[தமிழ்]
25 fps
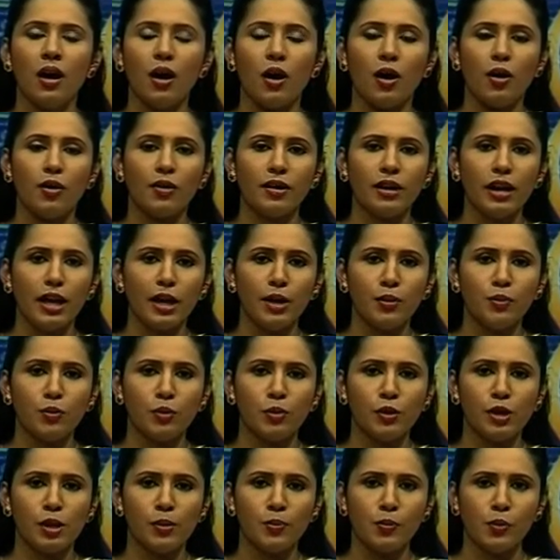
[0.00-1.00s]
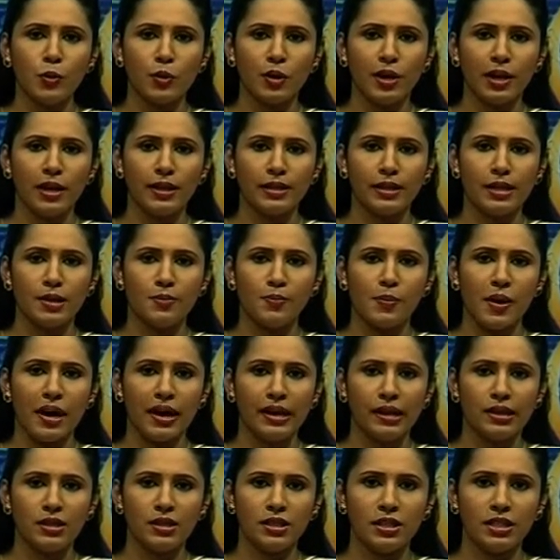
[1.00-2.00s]
ஆன்லைன் மூலம் புகையிரத
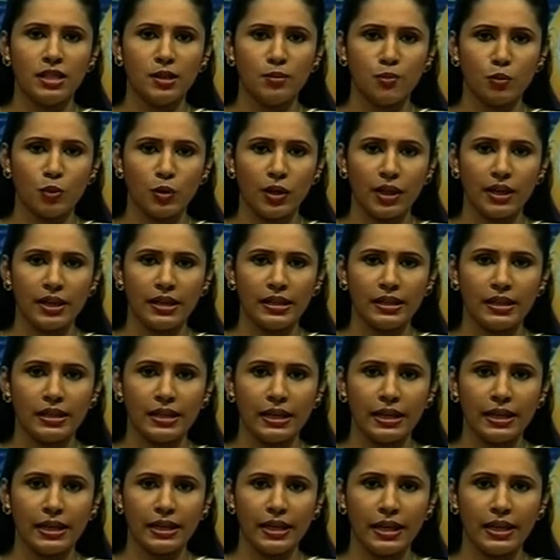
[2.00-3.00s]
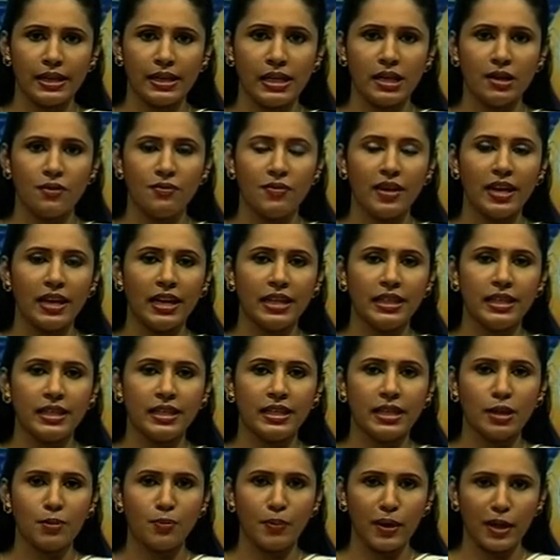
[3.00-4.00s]
பயணச்சீட்டு முறைகேடுகளை நீக்க
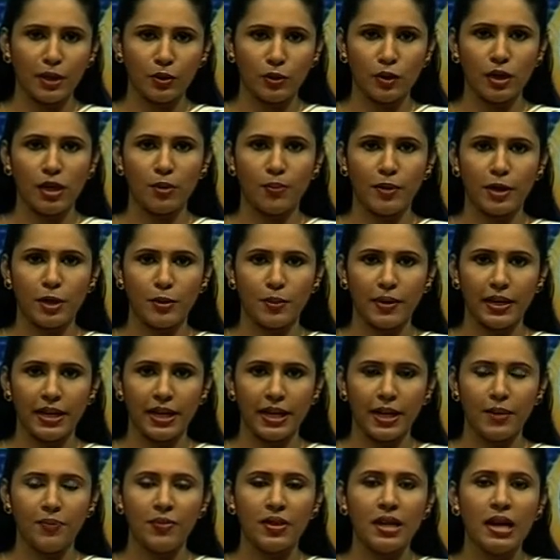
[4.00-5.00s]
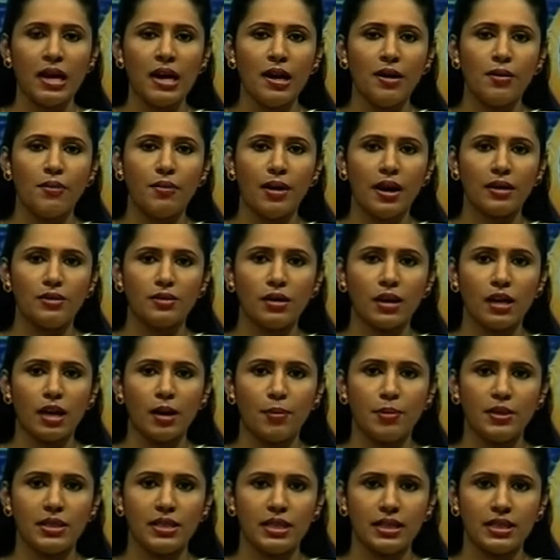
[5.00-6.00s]
வேலைத்திட்டம் மேற்கொள்ளப்படும் என
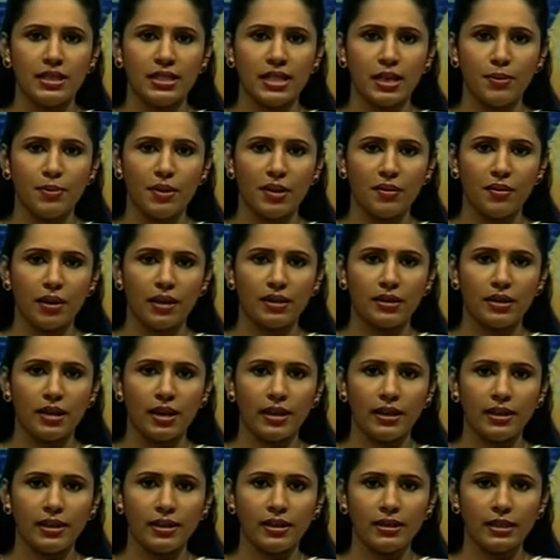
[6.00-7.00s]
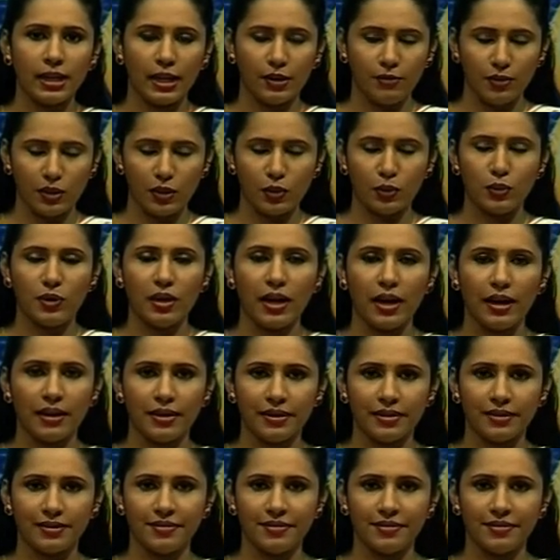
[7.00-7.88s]
ராஜாங்க அமைச்சர் சி பி ரத்நாயக்க தெரிவித்துள்ளார்